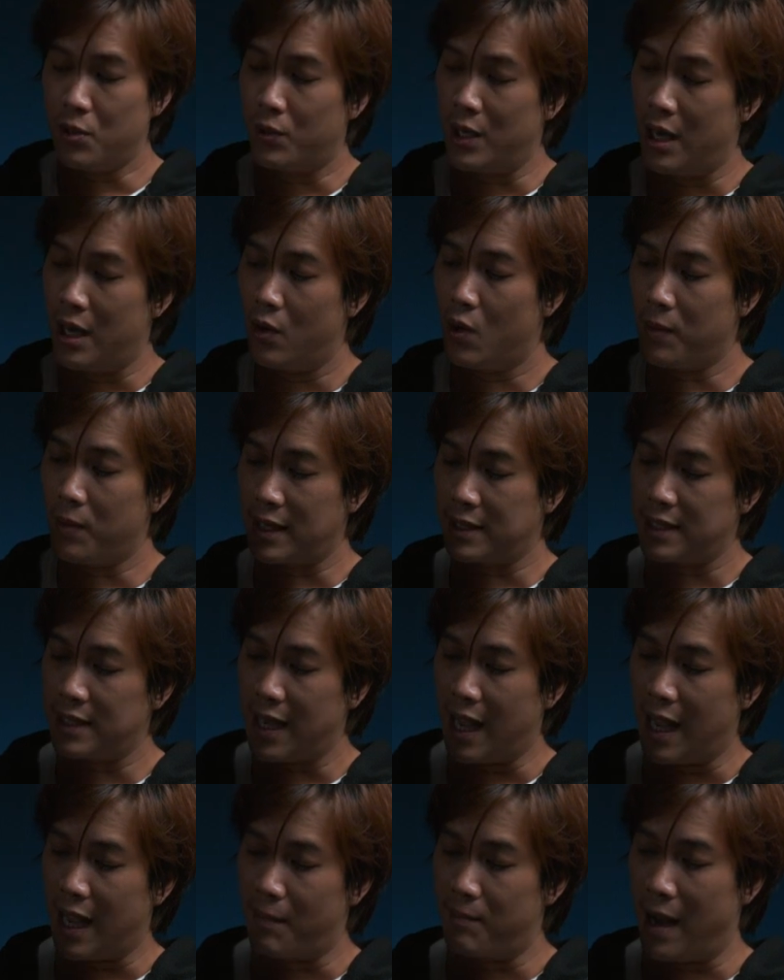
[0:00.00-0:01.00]
อยู่ในรูปลักษ
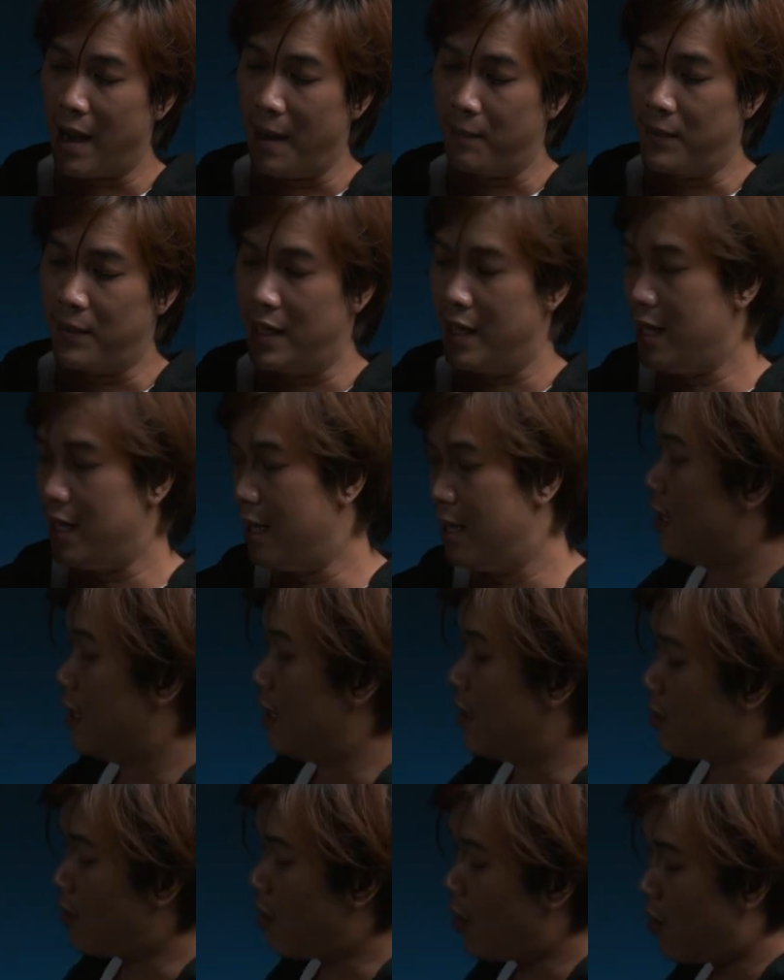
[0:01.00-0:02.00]
ณะแบบนี้
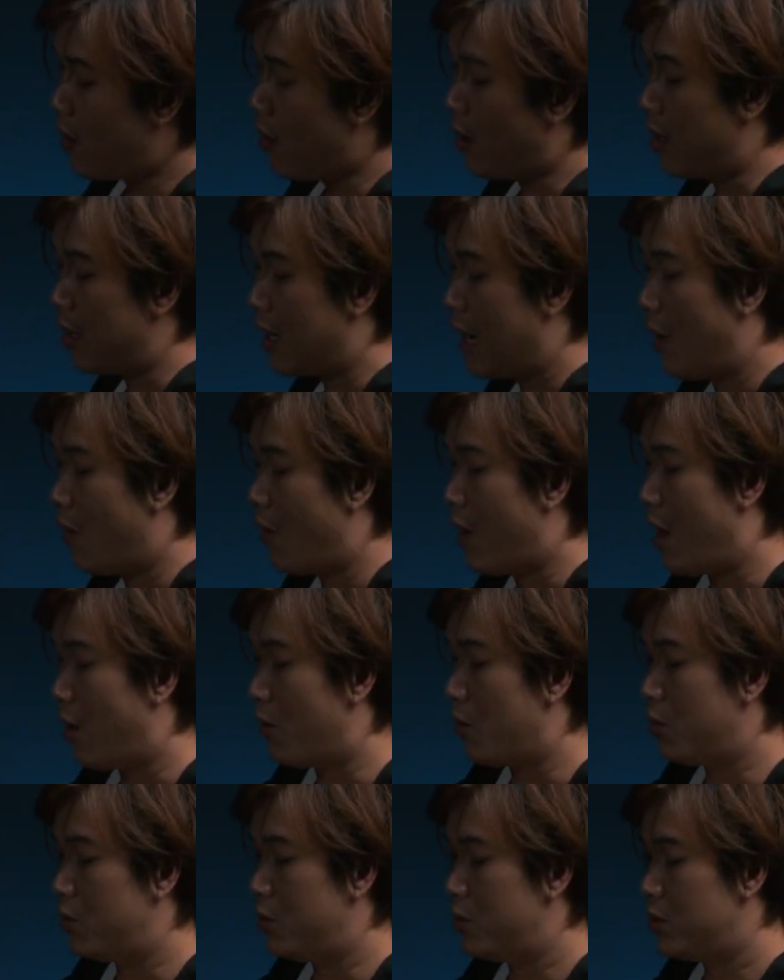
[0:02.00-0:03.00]
แล้วก็เราเอา
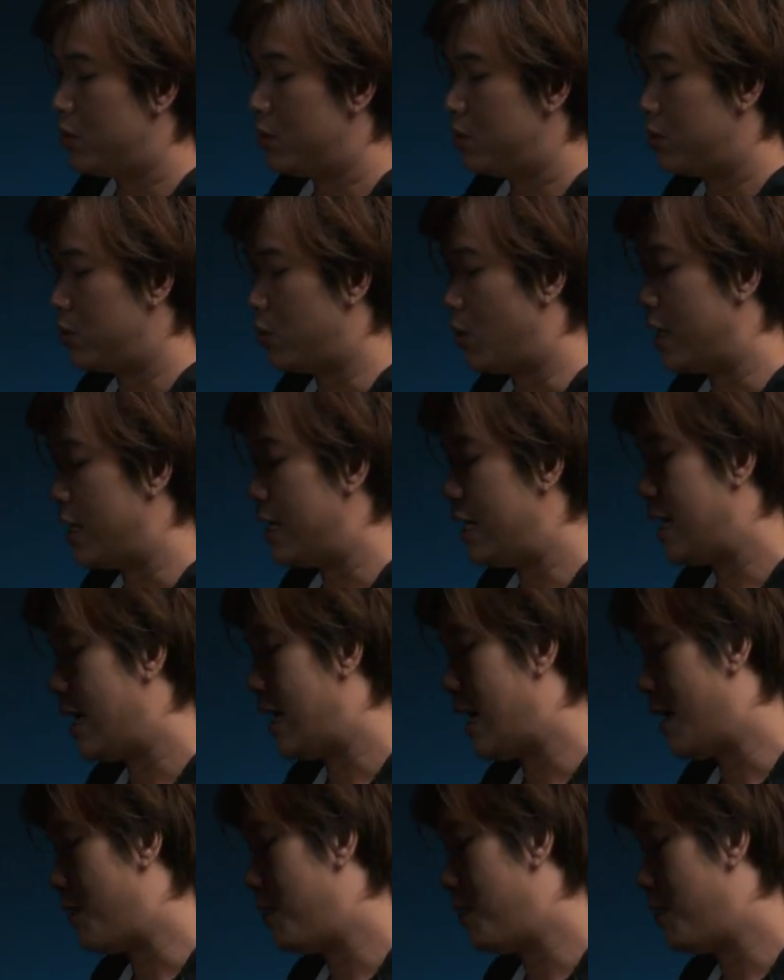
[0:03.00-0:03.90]
ตัวนี้นะค